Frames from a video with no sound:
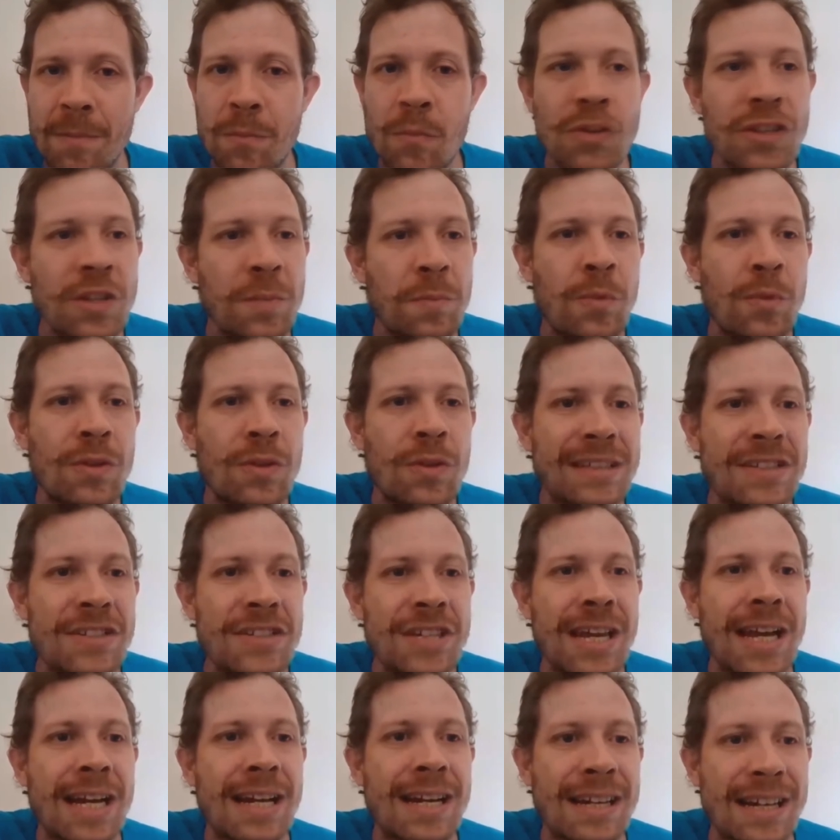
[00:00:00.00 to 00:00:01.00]
Muito
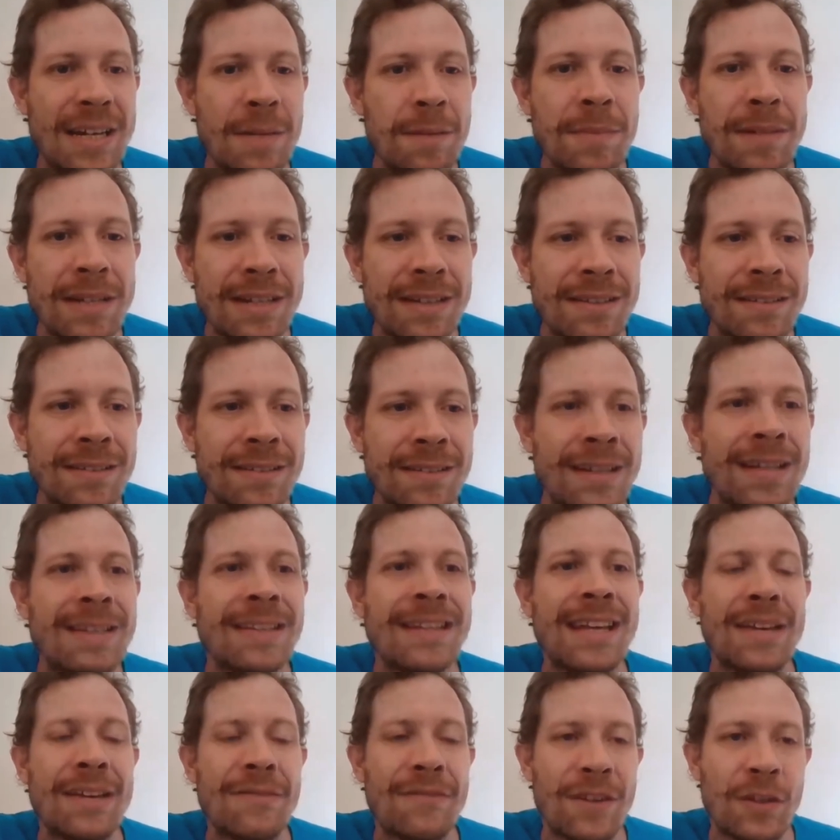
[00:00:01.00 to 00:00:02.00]
importante que a Câmara
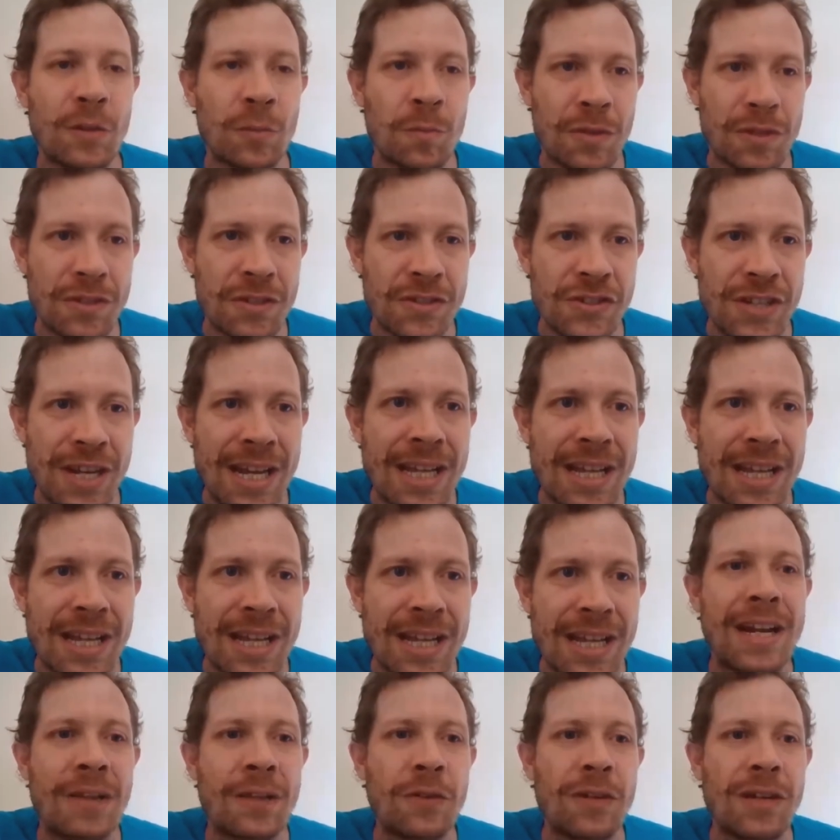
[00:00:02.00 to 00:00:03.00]
tenha feito um
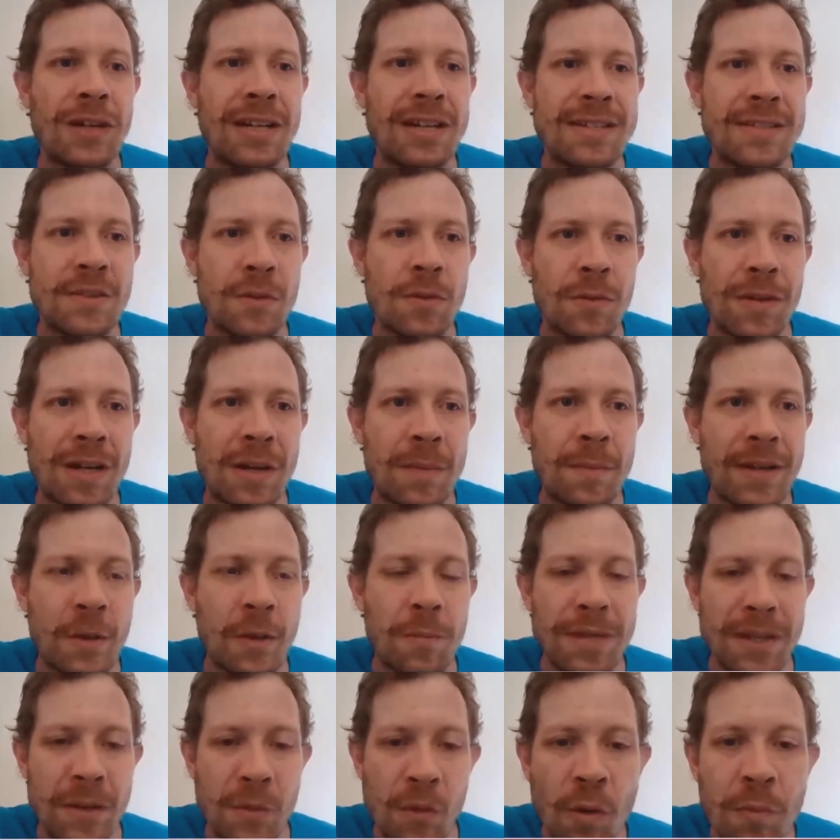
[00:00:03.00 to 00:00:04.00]
projeto. O vereador Eliseu
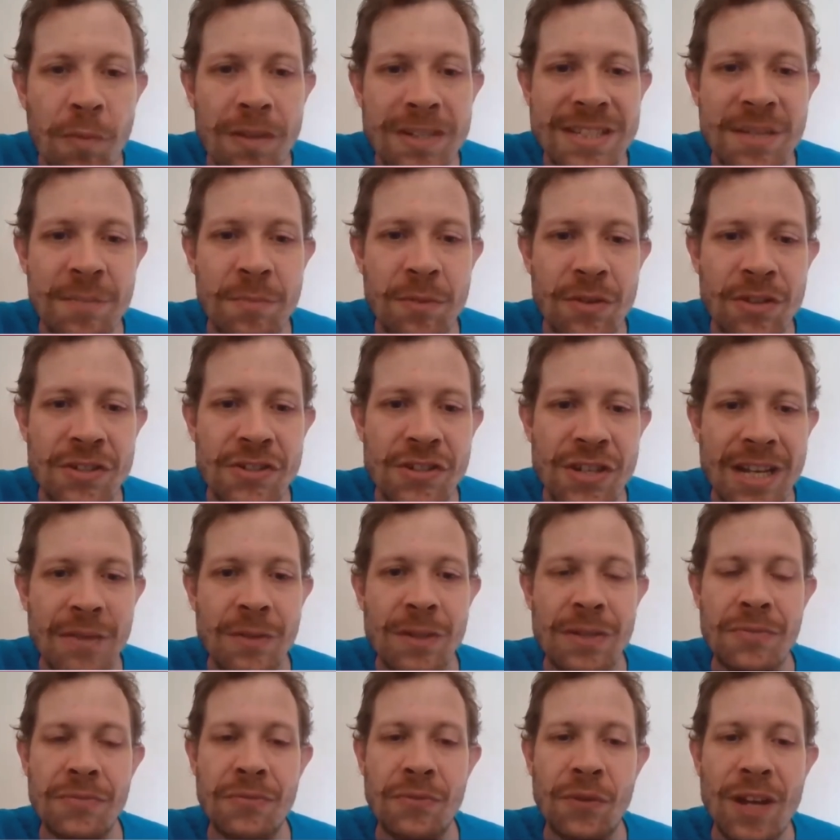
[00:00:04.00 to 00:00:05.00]
Gabriel brigou por esse
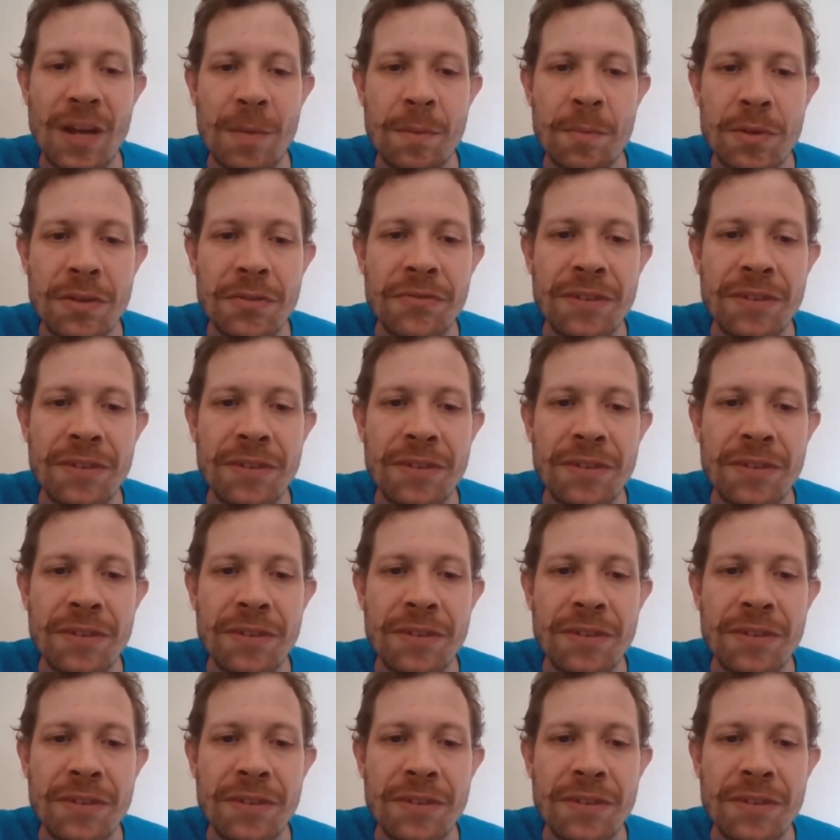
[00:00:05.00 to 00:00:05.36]
projeto, ele foi